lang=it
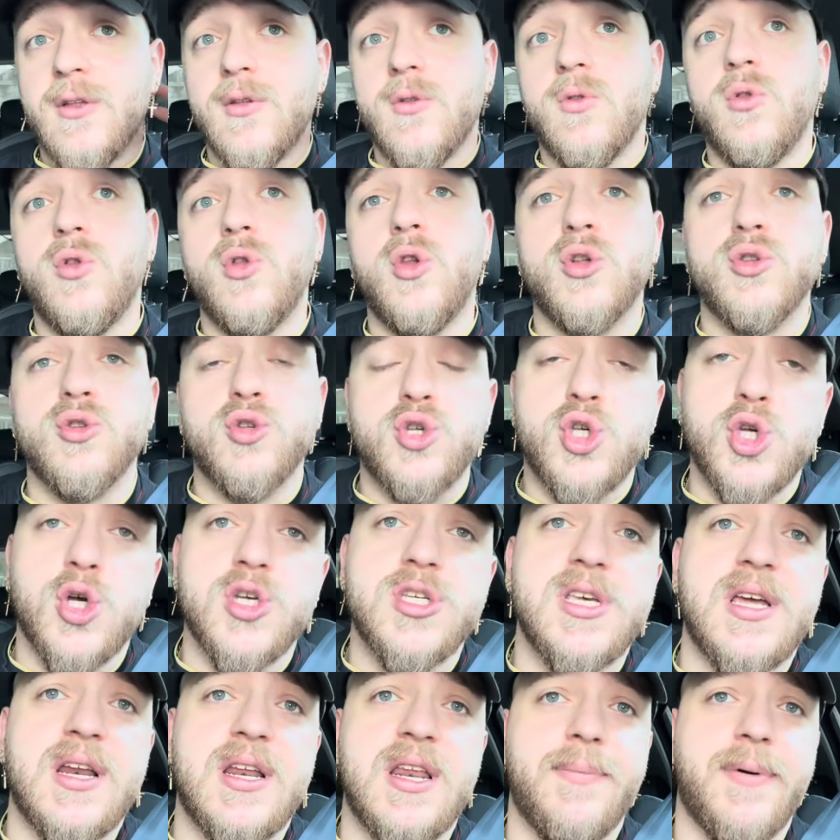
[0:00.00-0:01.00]
non so
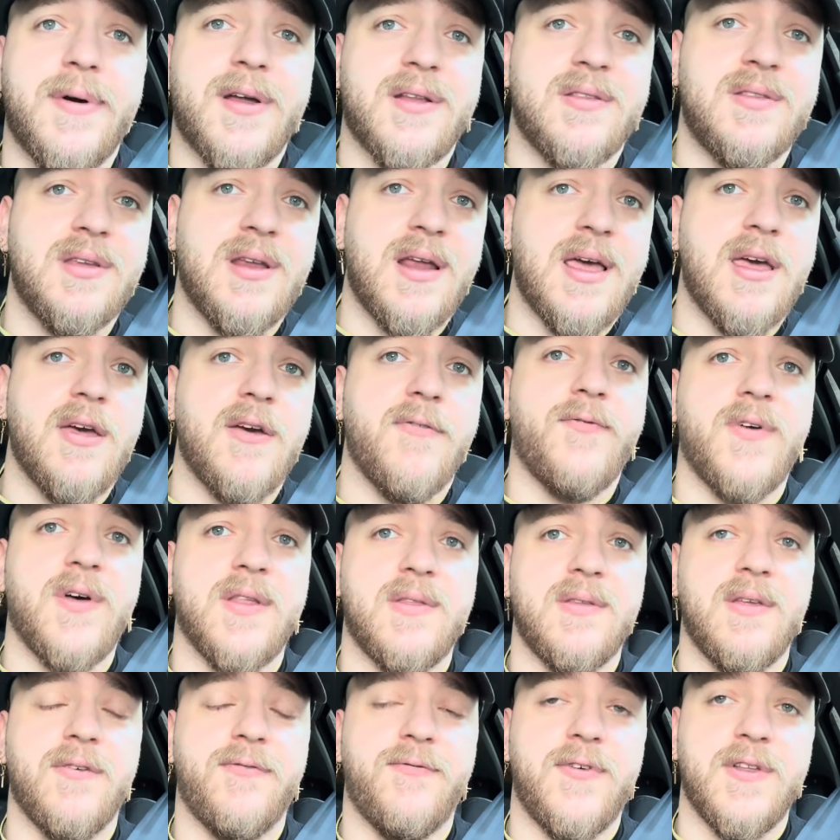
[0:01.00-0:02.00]
se ripartirei
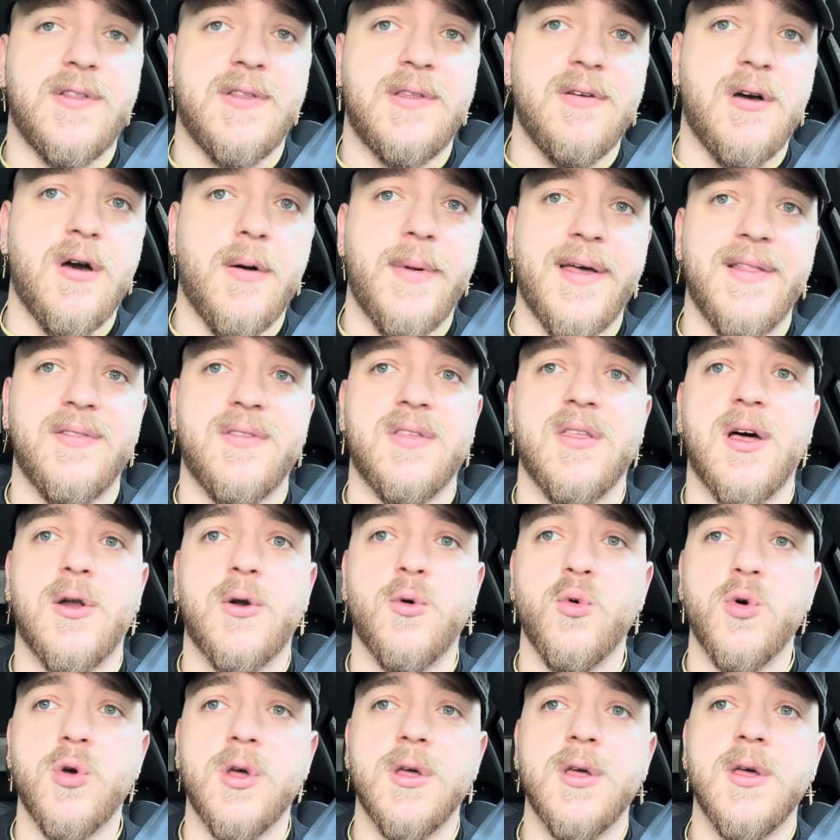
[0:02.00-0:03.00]
effettivamente da
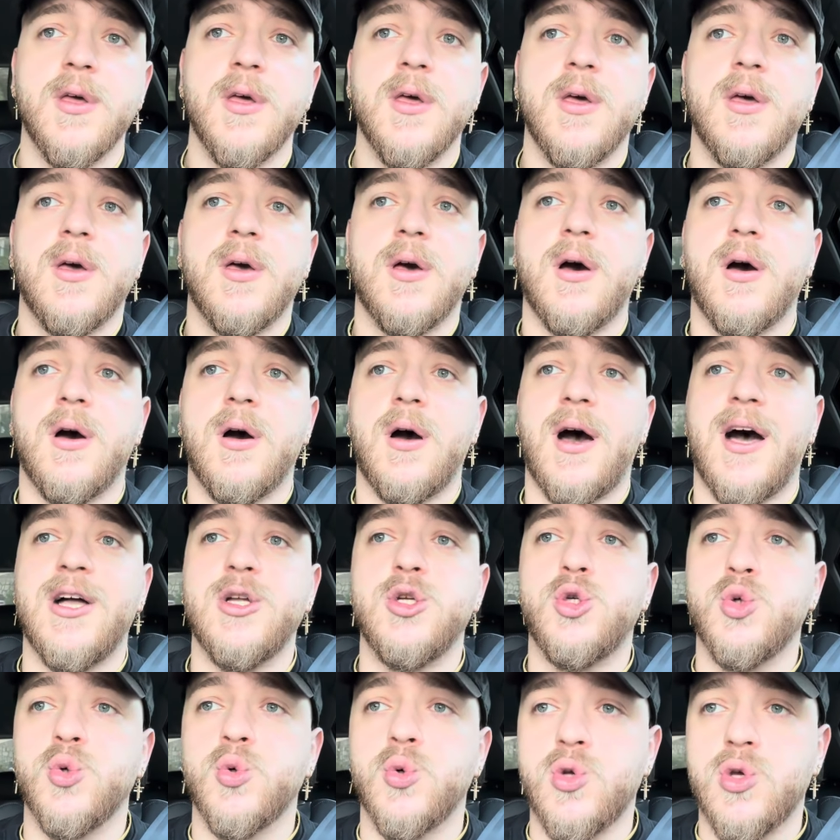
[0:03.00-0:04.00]
lui uh, a
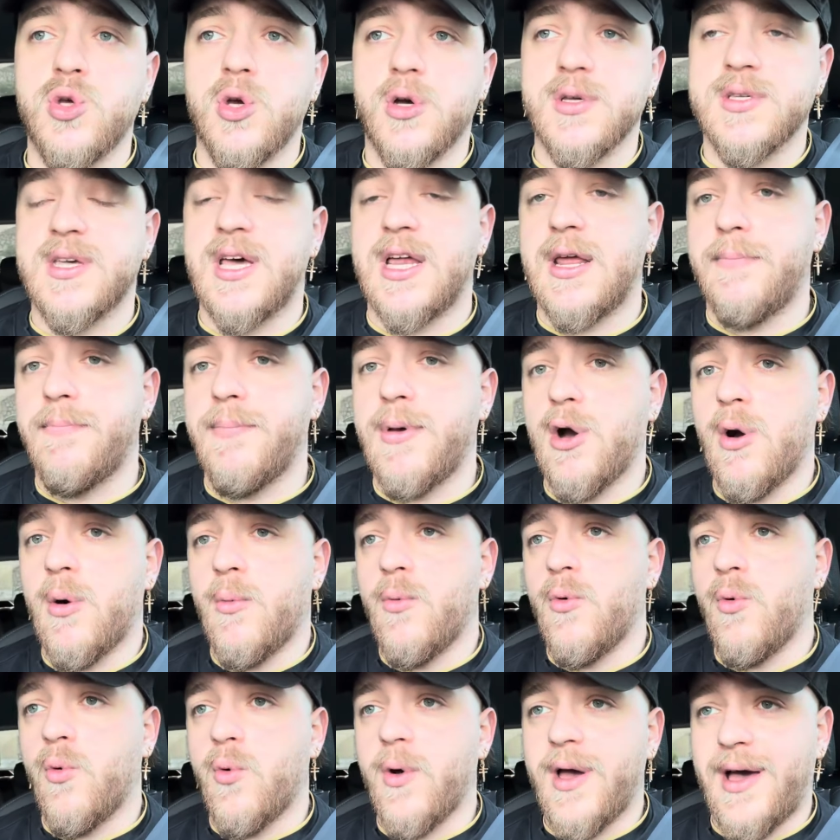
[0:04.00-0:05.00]
giugno, sarebbe
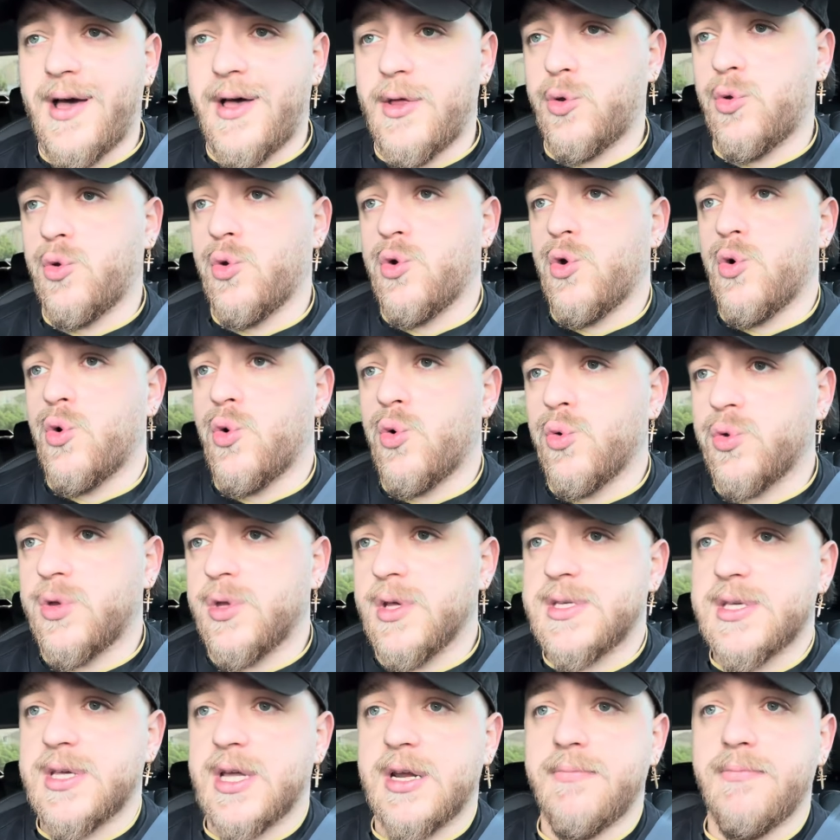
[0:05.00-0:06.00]
comunque Antonio Conte,
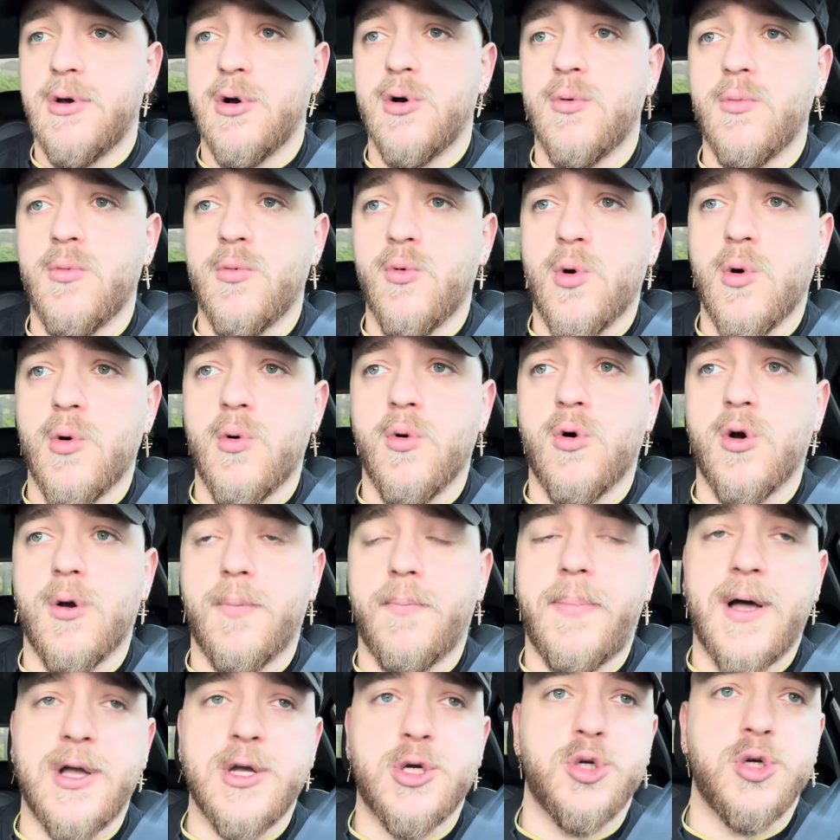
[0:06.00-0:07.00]
sarebbe comunque un
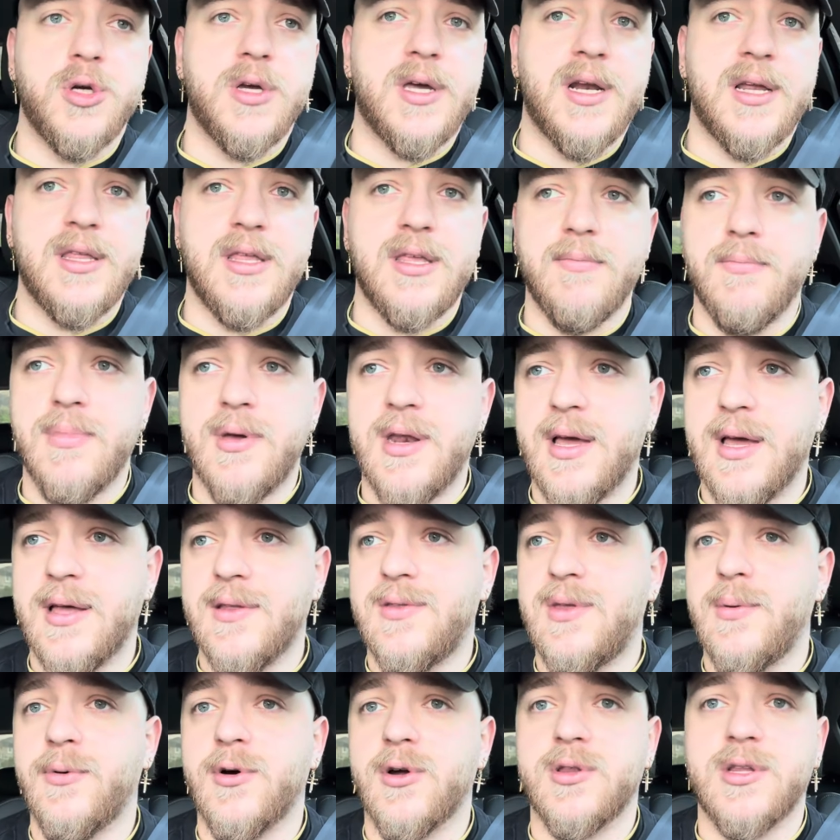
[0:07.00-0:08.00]
colpaccio incredibile che
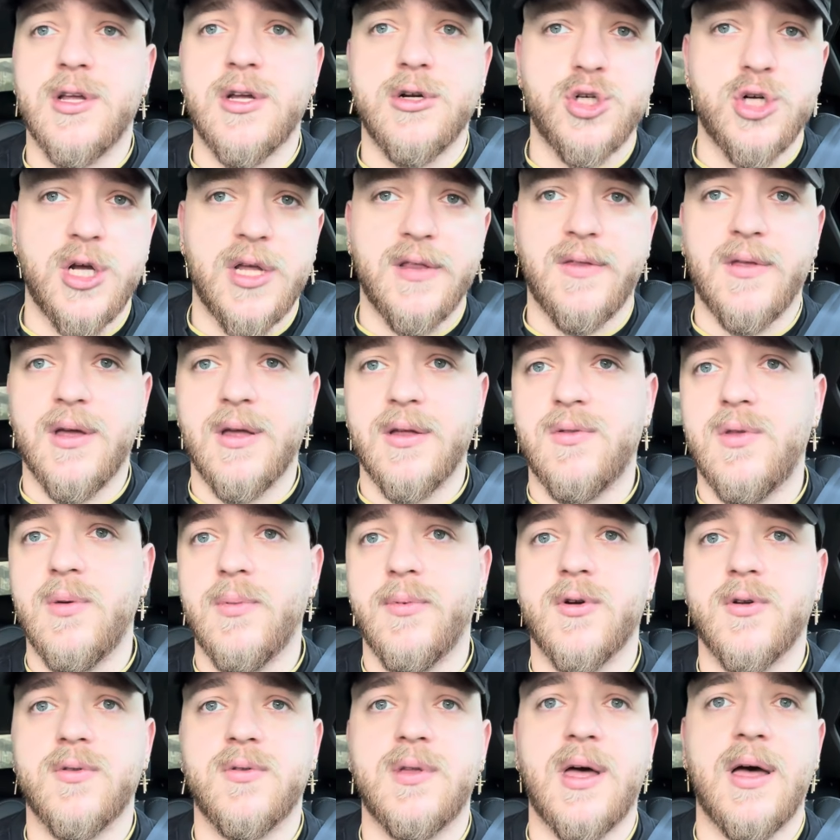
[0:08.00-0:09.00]
ti porta gente, che ti
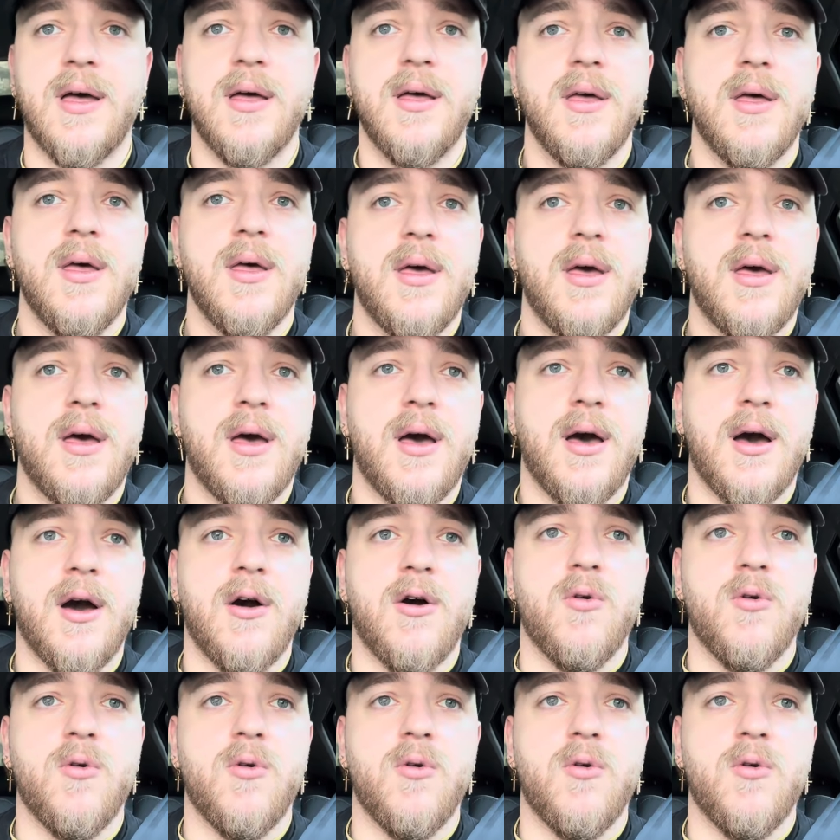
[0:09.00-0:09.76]
porta uh,